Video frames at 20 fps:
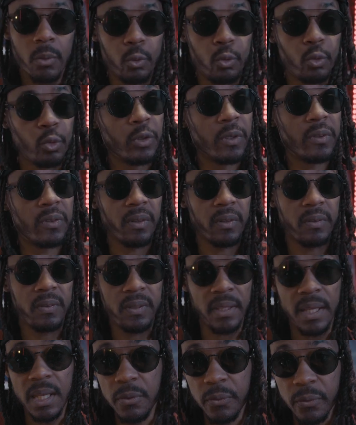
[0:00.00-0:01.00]
où tu te sens
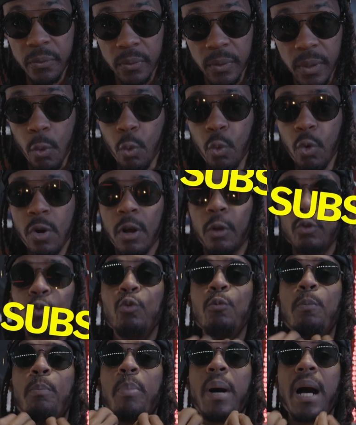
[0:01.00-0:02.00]
safe, où quand
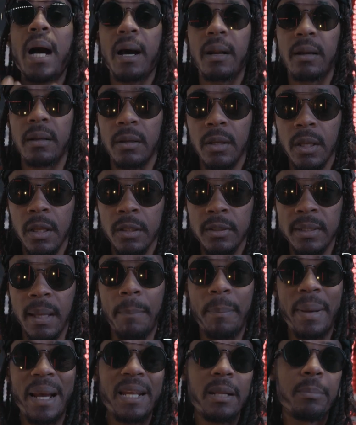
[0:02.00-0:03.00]
tu parles, tu n'as
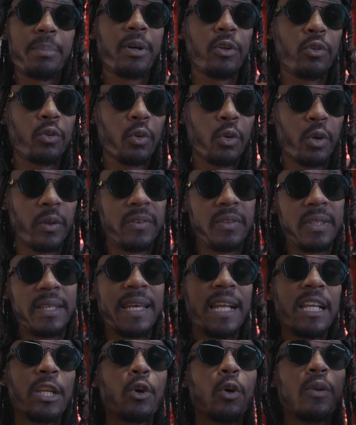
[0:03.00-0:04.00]
pas l'impression que si
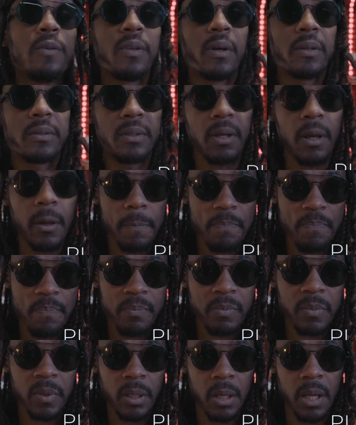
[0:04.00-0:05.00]
quelqu'un t'entend,
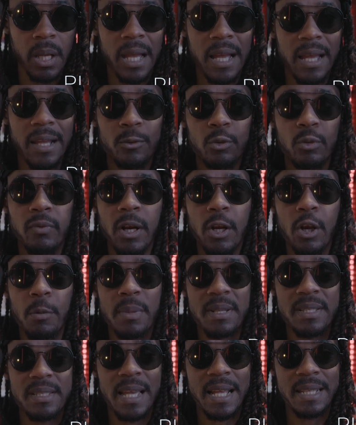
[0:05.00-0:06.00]
euh, tu vas
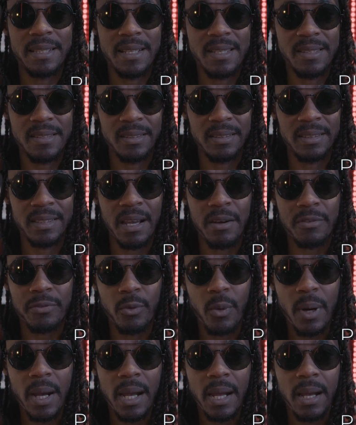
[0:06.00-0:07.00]
commencer à descendre ta
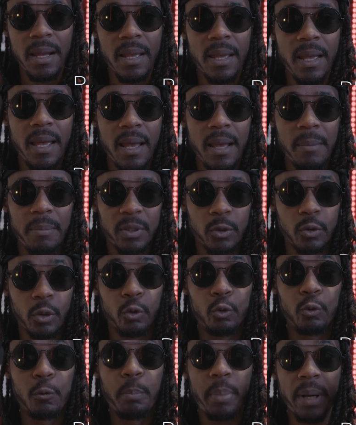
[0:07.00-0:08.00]
voix, parce que
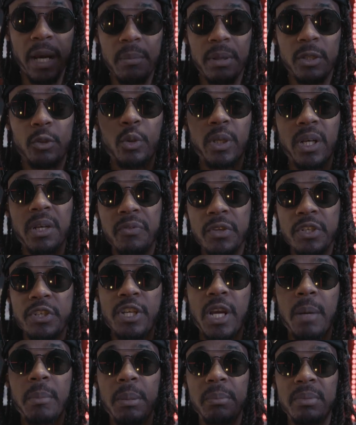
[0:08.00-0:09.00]
tu parles, mais tu
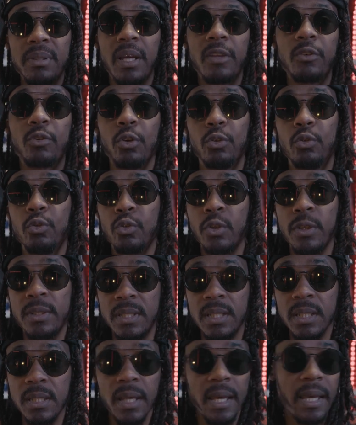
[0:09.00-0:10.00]
réfléchis en même temps à ce que tu te
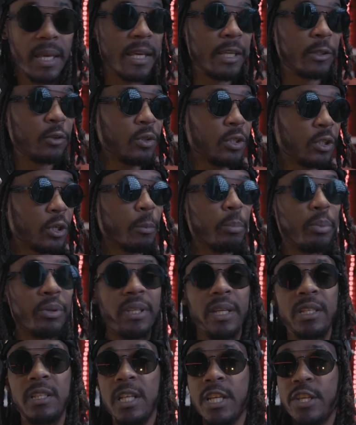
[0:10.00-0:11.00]
dis et tu dis que
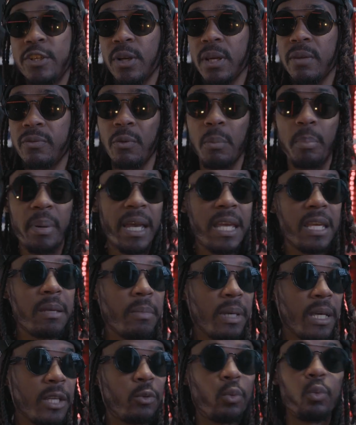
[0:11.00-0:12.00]
peut-être les gens, ils vont pas
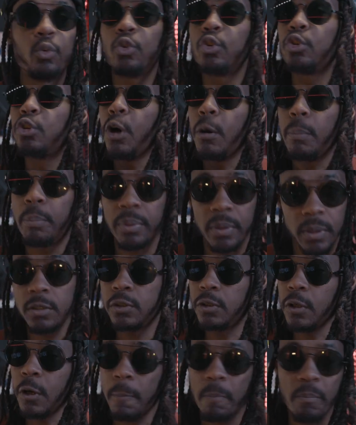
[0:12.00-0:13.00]
aimer. Tout stop,
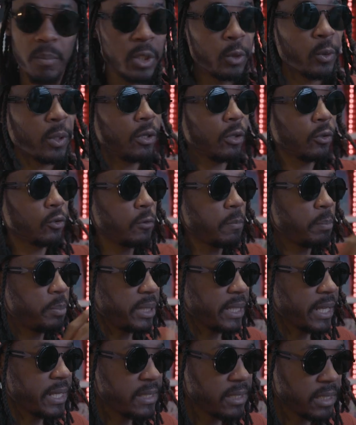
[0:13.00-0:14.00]
stop. Mets-toi dans une
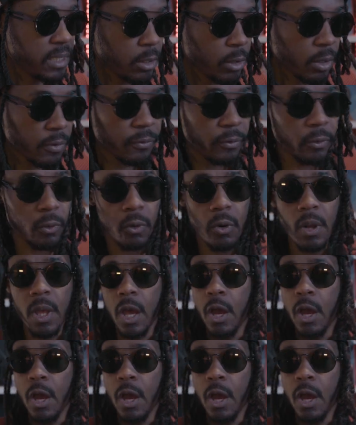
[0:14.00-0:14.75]
pièce s'il le faut,